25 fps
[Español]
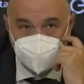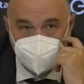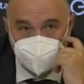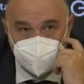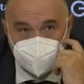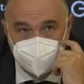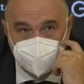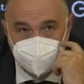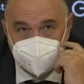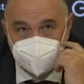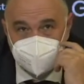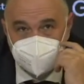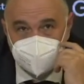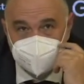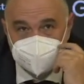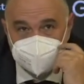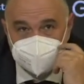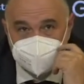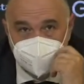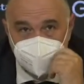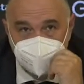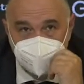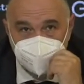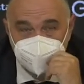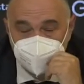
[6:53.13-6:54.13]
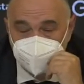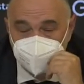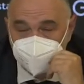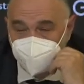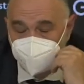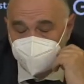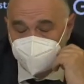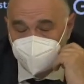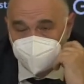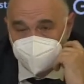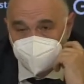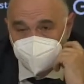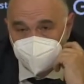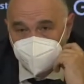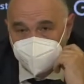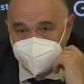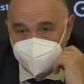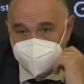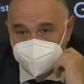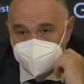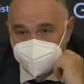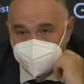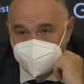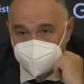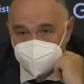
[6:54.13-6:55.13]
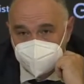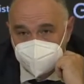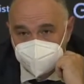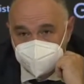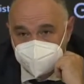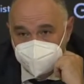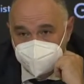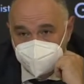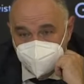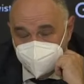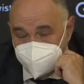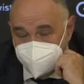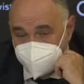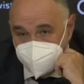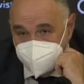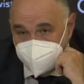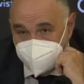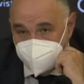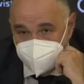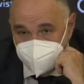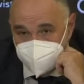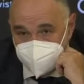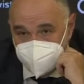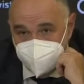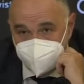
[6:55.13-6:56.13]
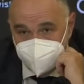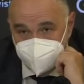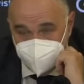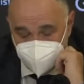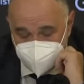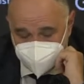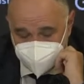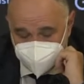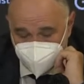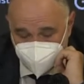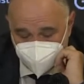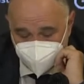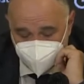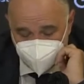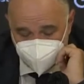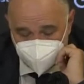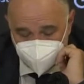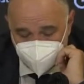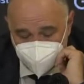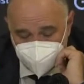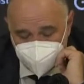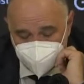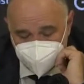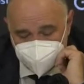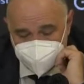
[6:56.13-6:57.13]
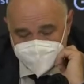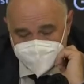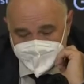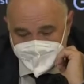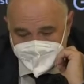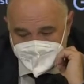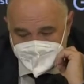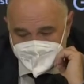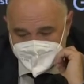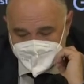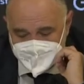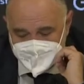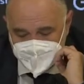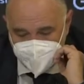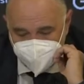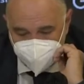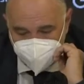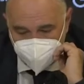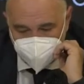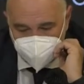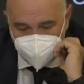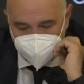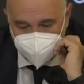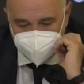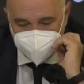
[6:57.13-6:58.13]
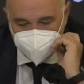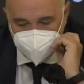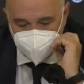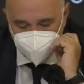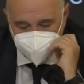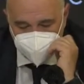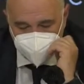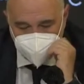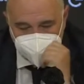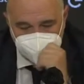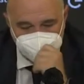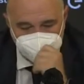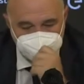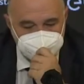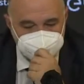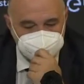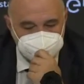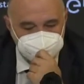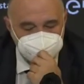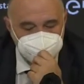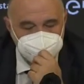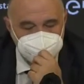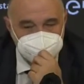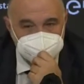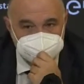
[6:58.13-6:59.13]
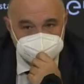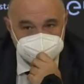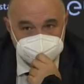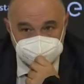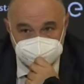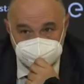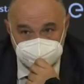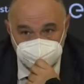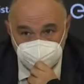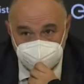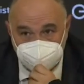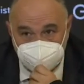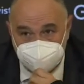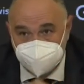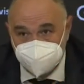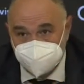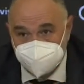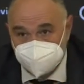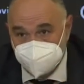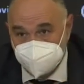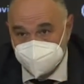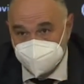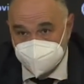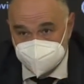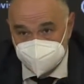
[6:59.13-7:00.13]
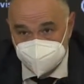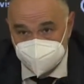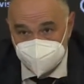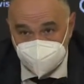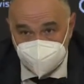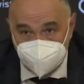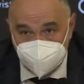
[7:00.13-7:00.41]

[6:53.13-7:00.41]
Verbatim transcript: yo creo que Fabián ha estado muy sólido todo el partido, no brillante, pero ha estado muy sólido y probablemente dos acciones suyas han sido decisivas, un